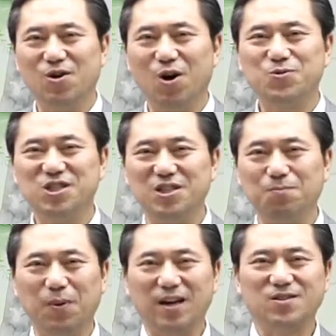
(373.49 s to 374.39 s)

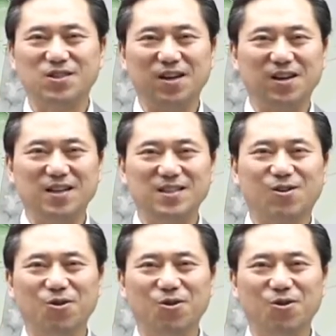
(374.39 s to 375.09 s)
없이 100세까지